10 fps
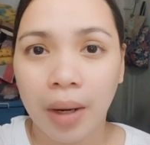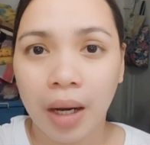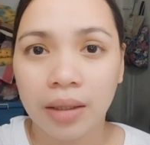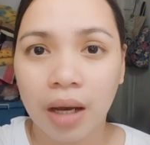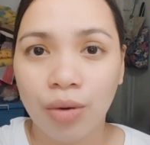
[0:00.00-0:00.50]

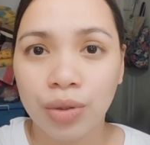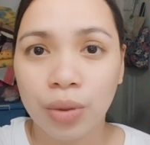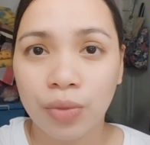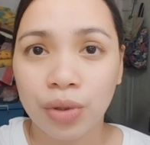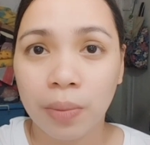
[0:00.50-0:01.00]
mga taong
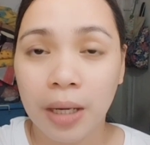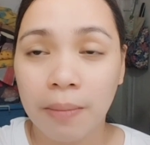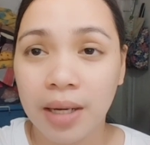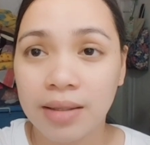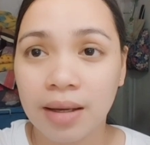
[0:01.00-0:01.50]

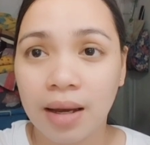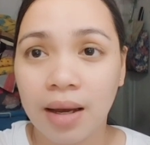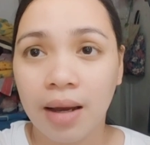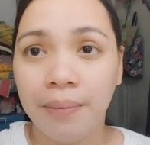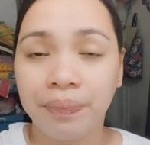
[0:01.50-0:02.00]
sumusubaybay
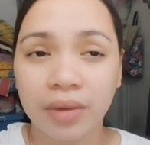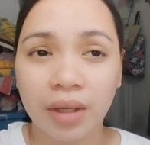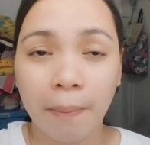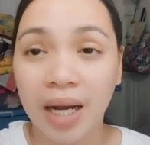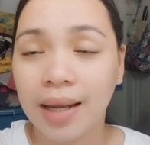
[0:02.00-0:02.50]
sa
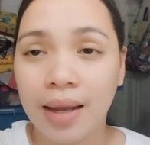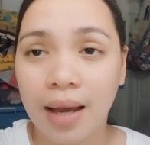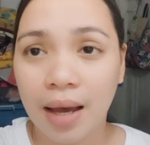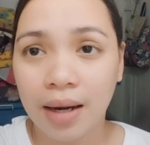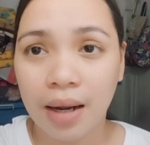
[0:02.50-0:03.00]

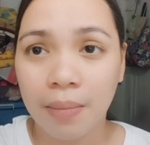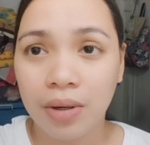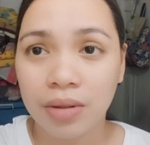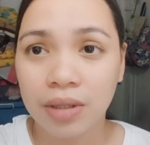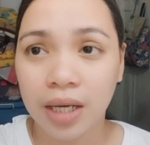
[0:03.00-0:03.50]
pangyayari
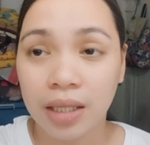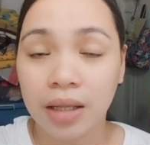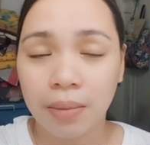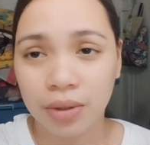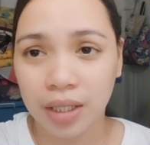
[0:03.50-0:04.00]
about skate
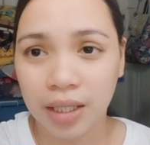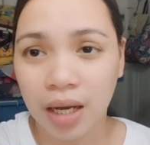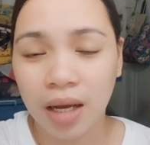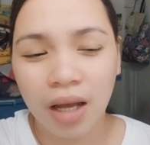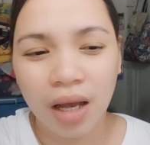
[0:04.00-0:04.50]
ang Manila.